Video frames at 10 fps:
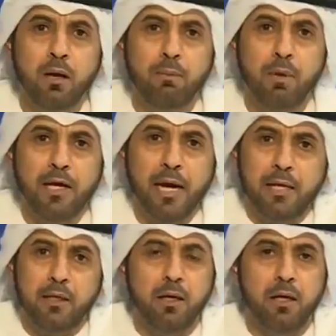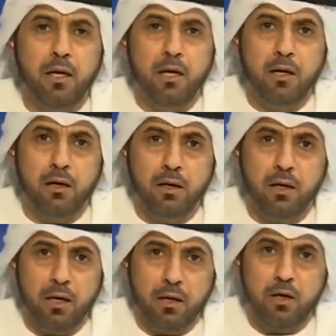ما يعني الـ الـ
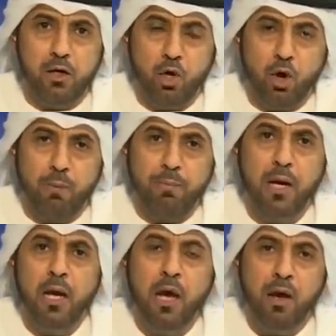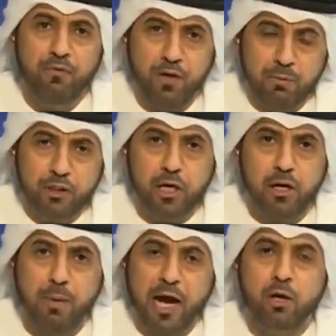الـ اليوم في
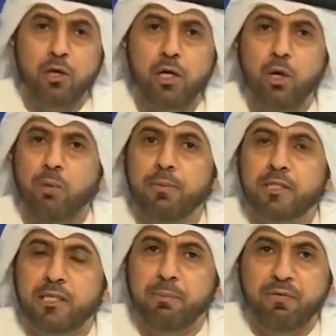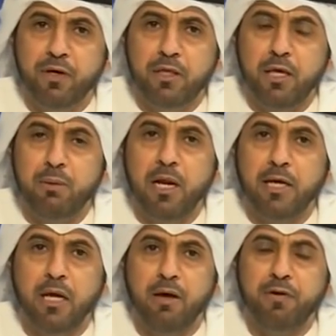مشكله ما يكون اليوم يتسبب في كثير من
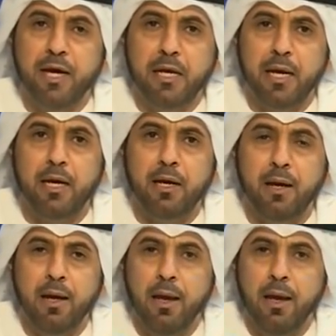الاهداف يعني انا